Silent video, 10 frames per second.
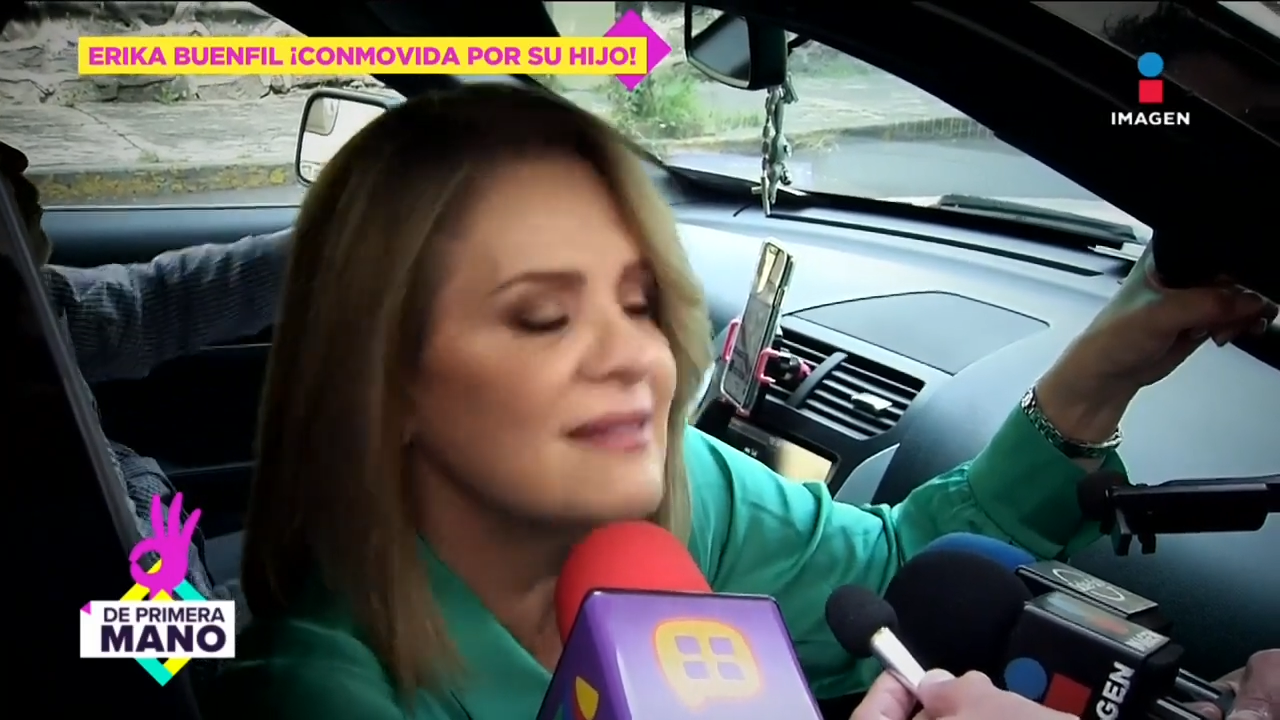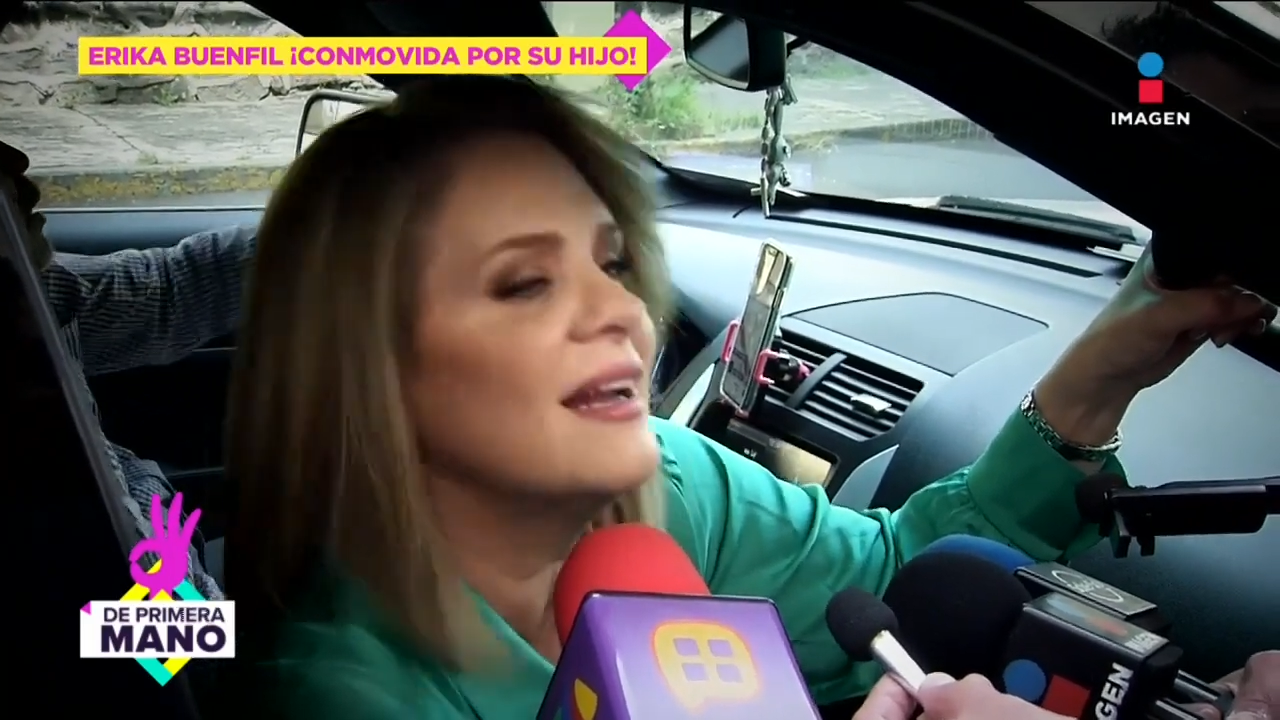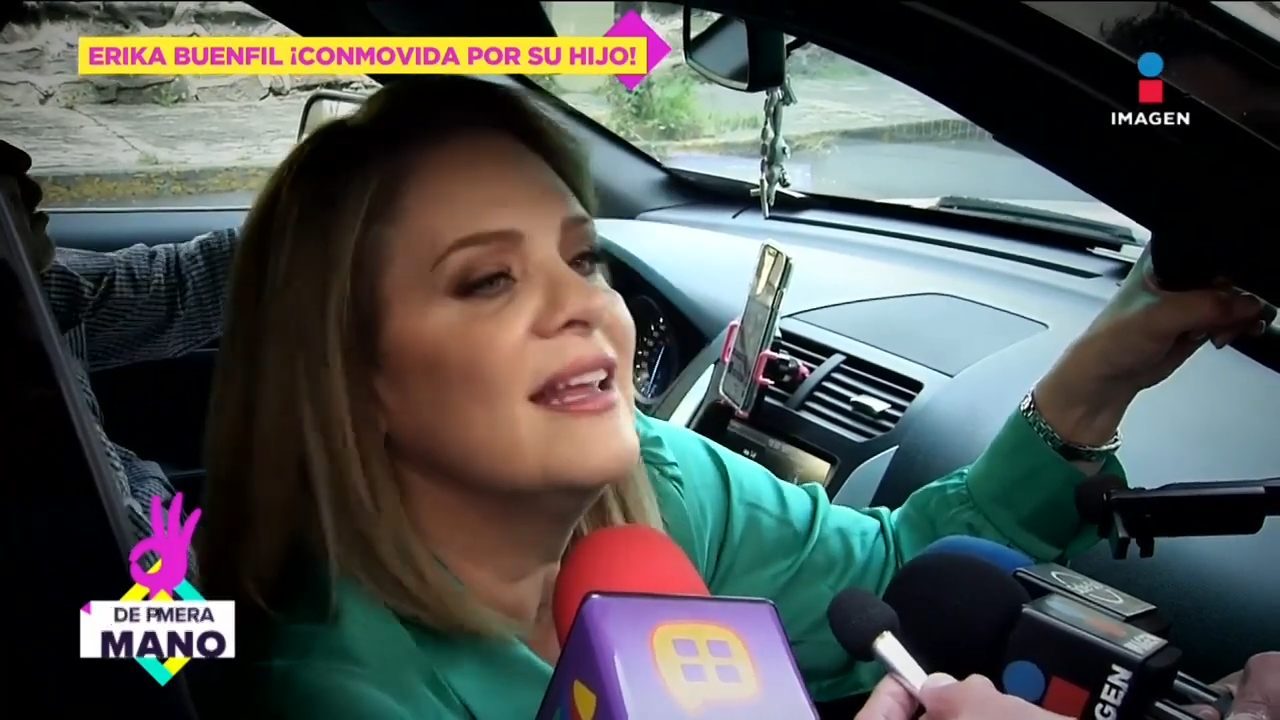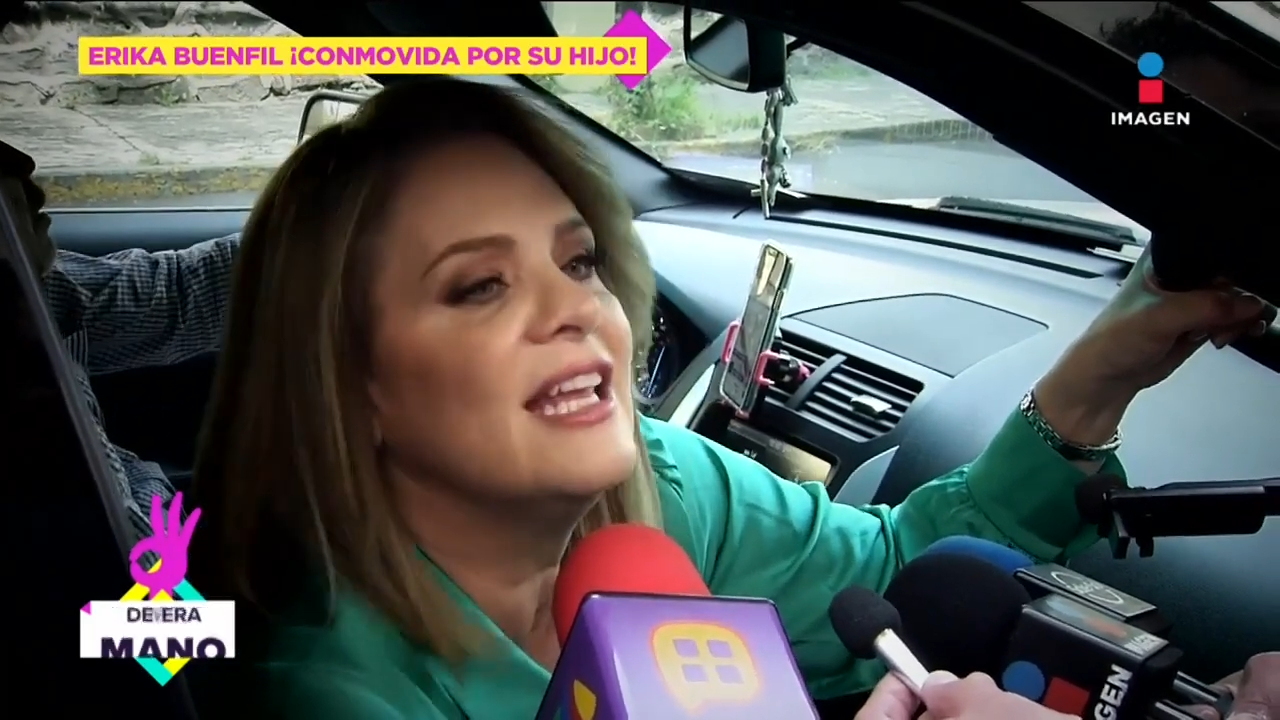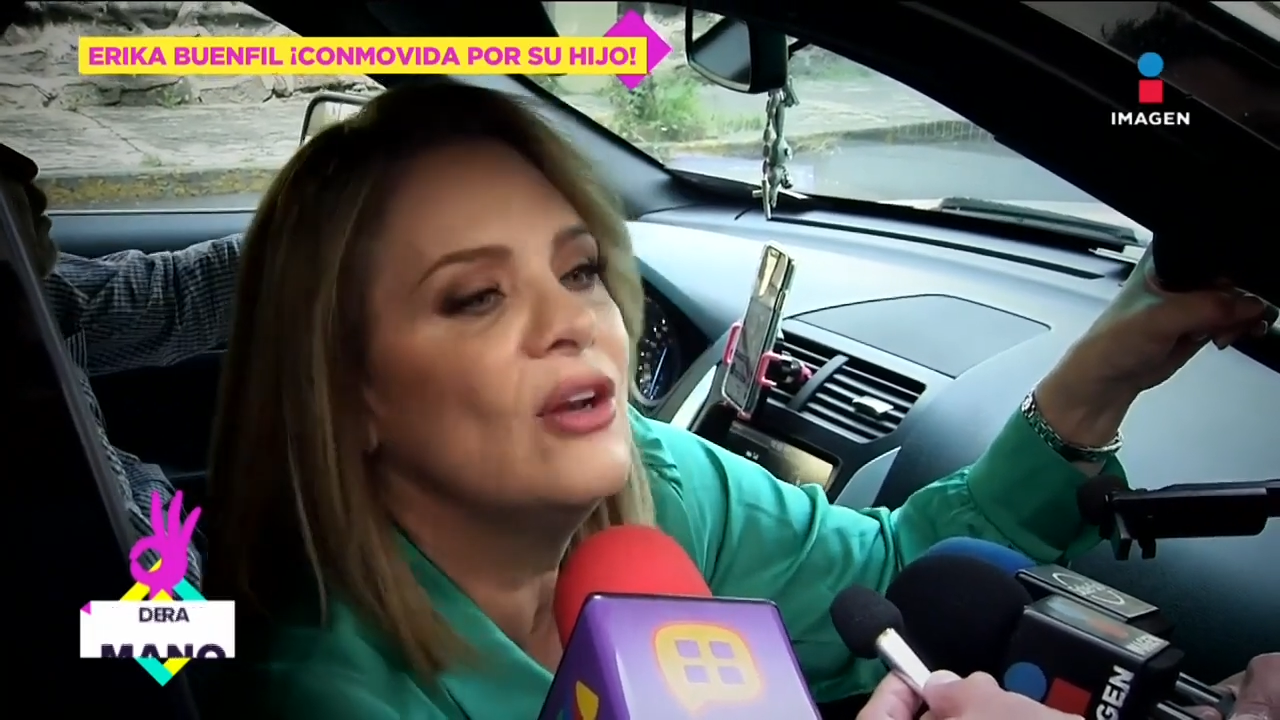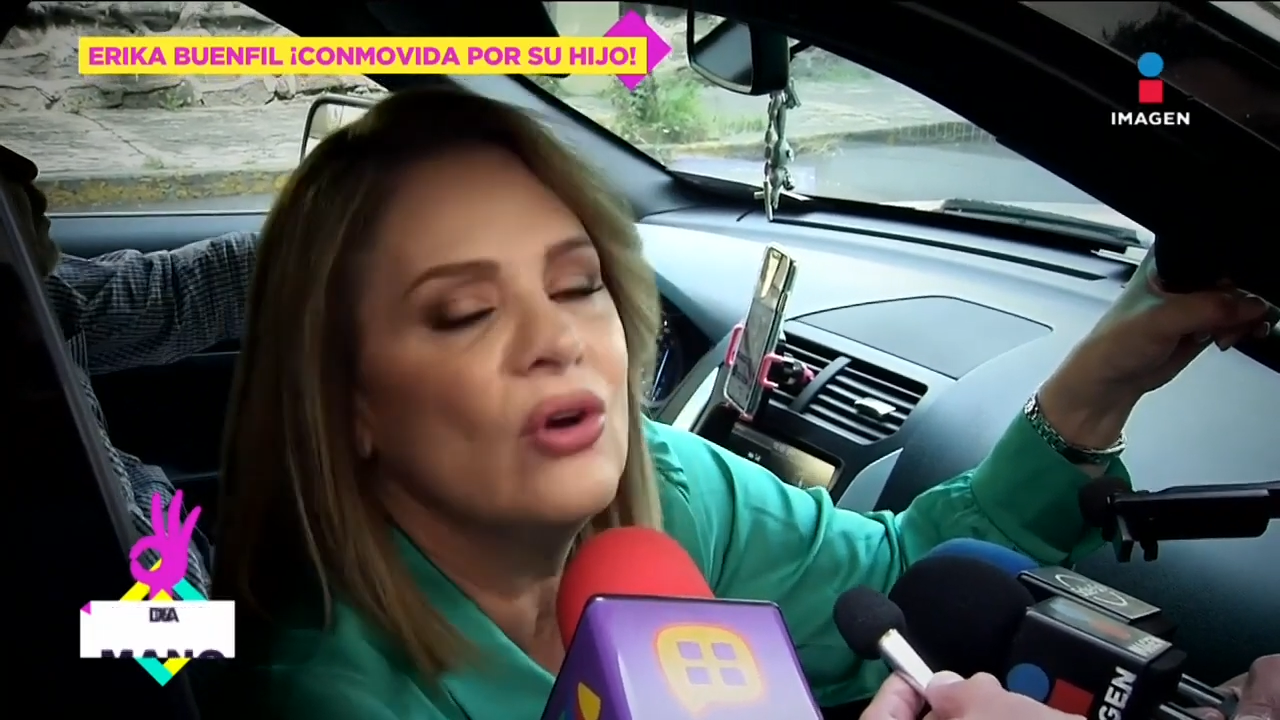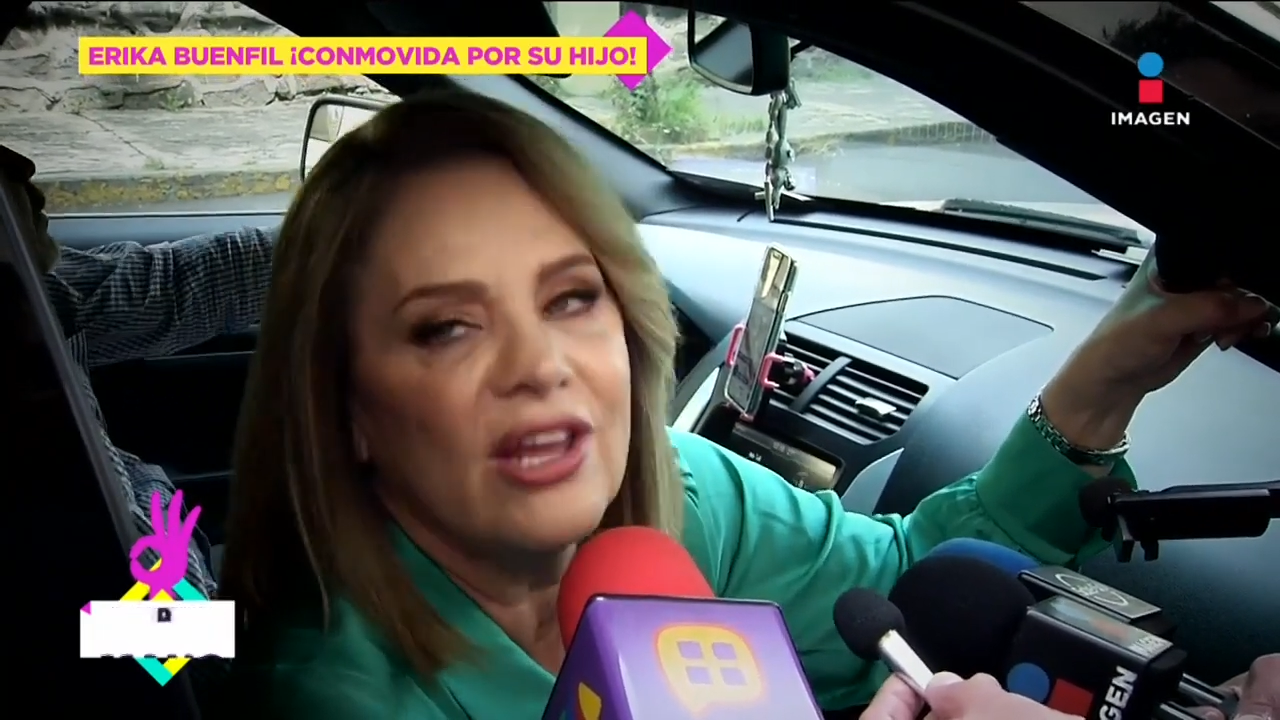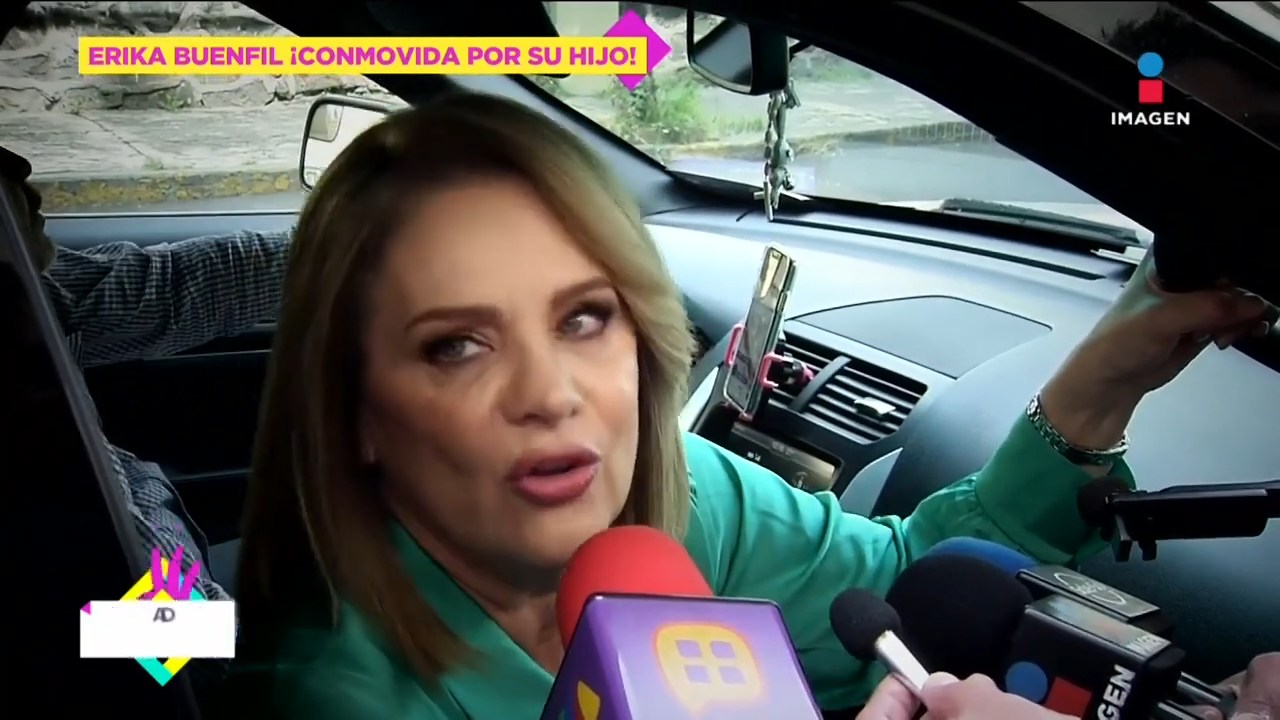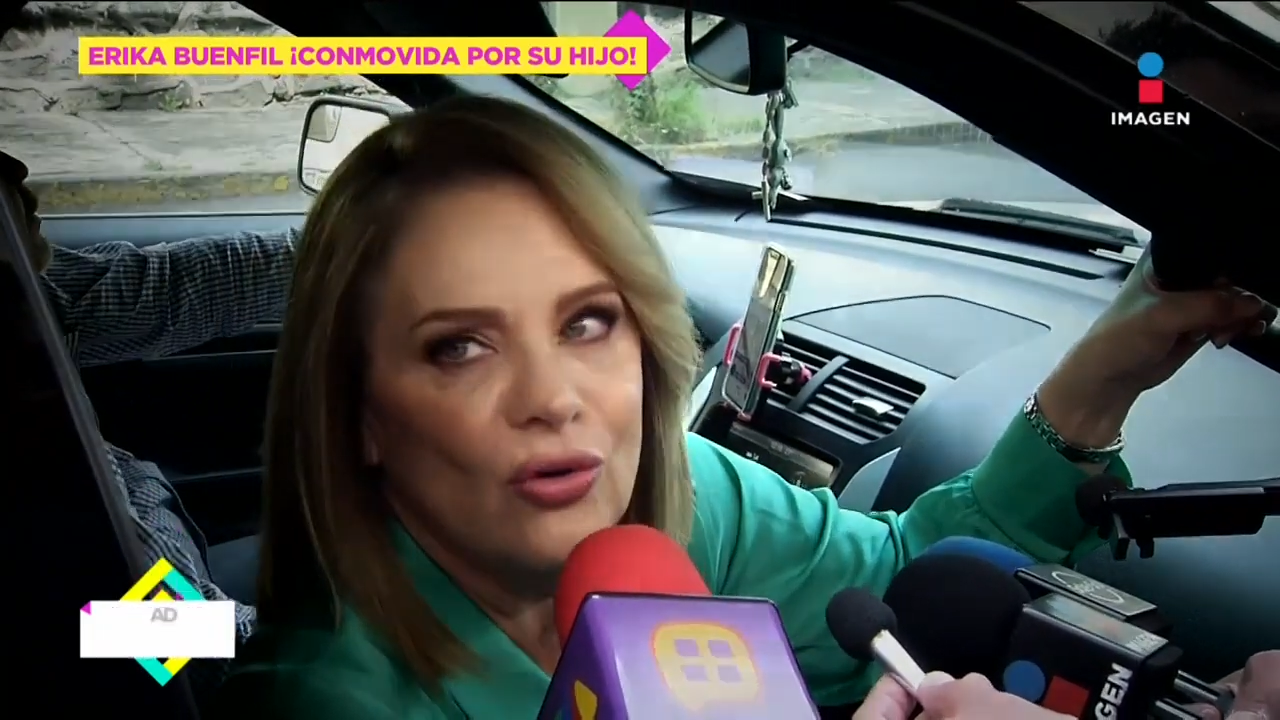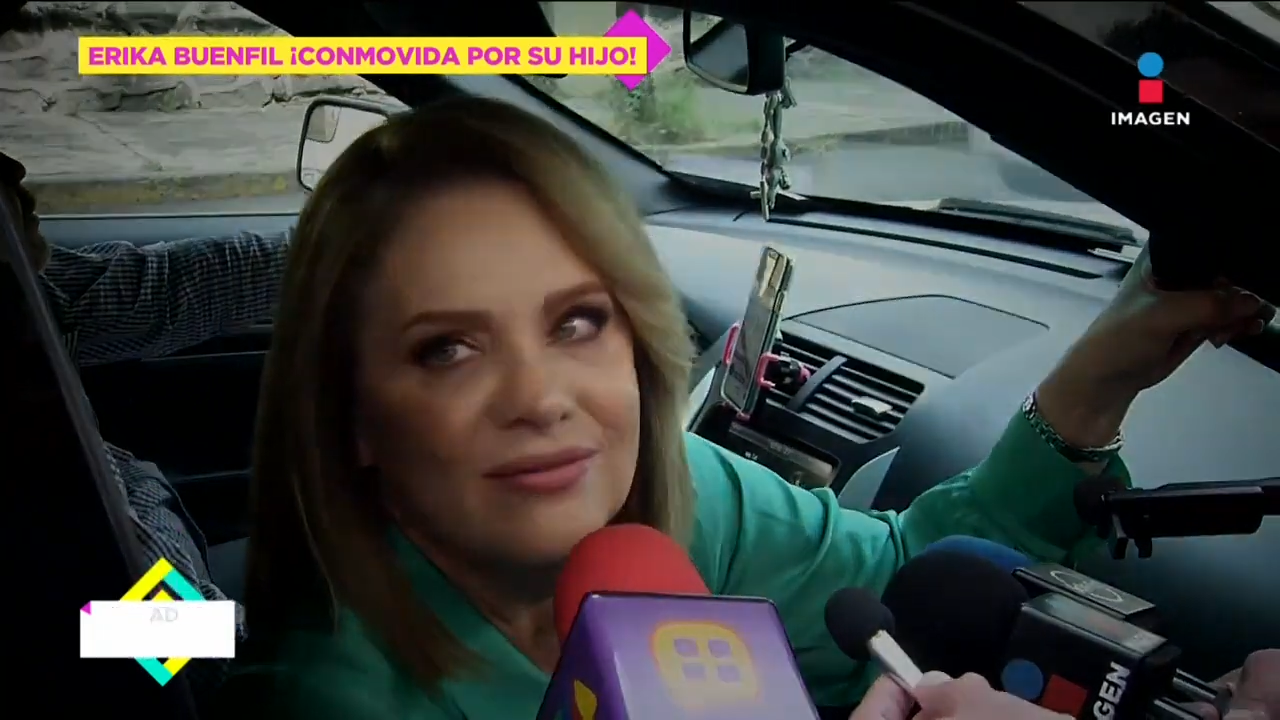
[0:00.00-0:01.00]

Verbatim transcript: tranquilo que yo.